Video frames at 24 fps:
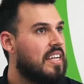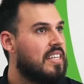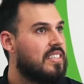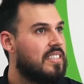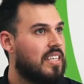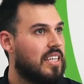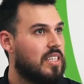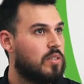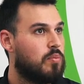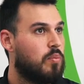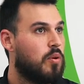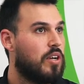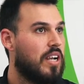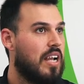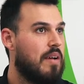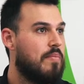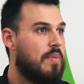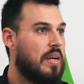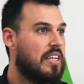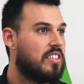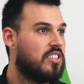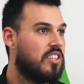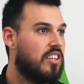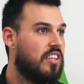ça se peut que la
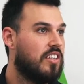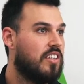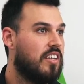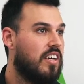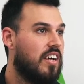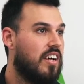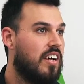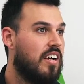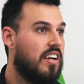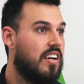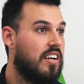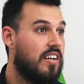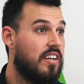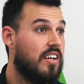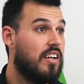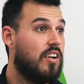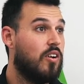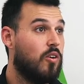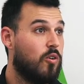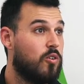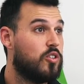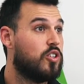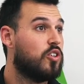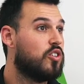personne euh,
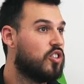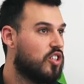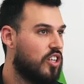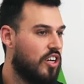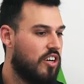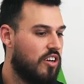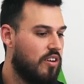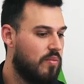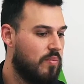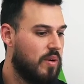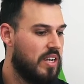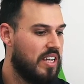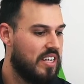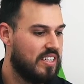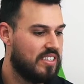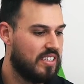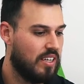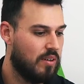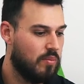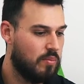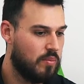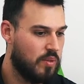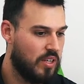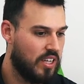l'autre jour j'ai un bon
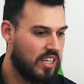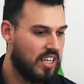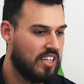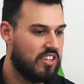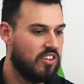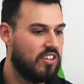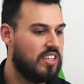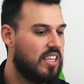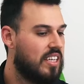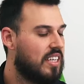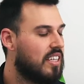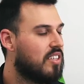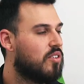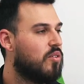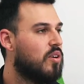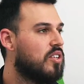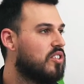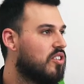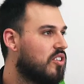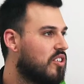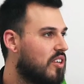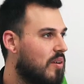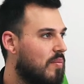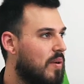exemple il y a quelqu'un qui écrit
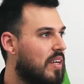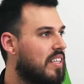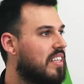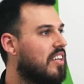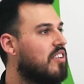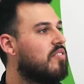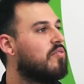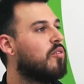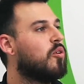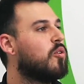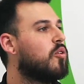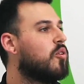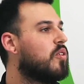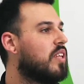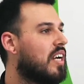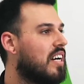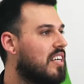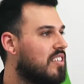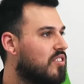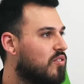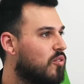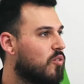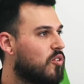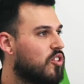quoi c'est un commentaire une photo
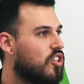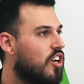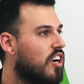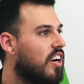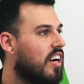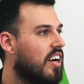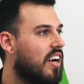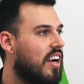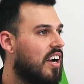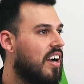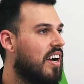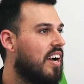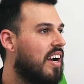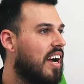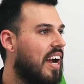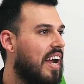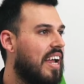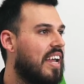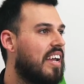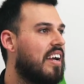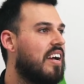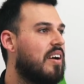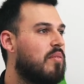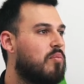transfo genre euh,
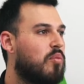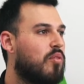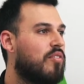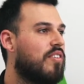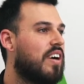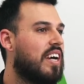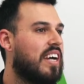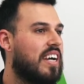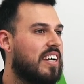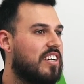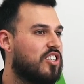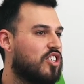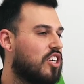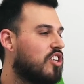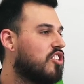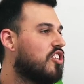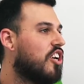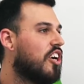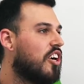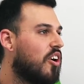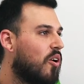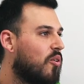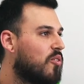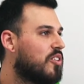hey pour vrai change
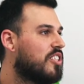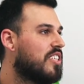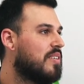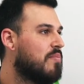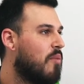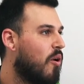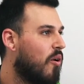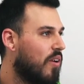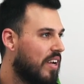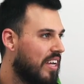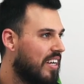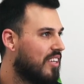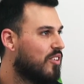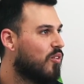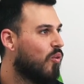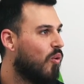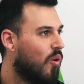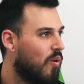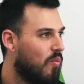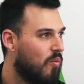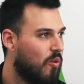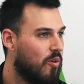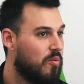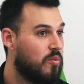de coach c'est bon rien en
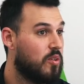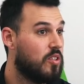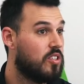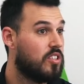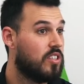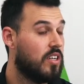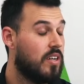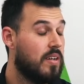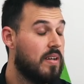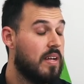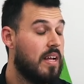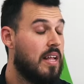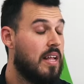trois mois tout ça